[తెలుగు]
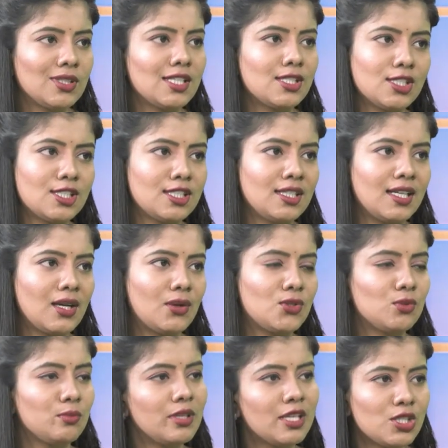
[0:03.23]
కిషన్ రెడ్డి
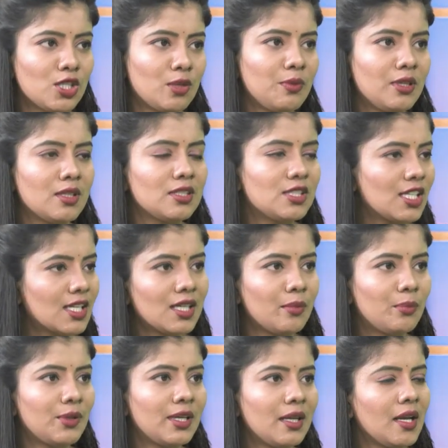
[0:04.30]
కావచ్చు మీరు చెప్పి
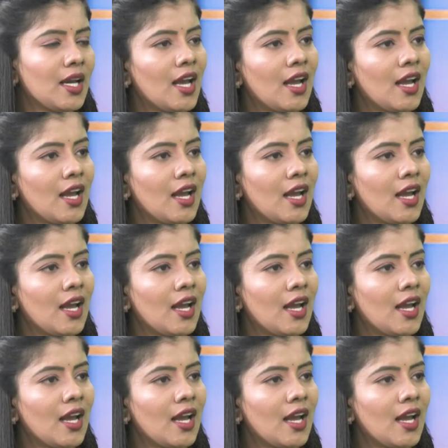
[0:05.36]
చేరినప్పుడే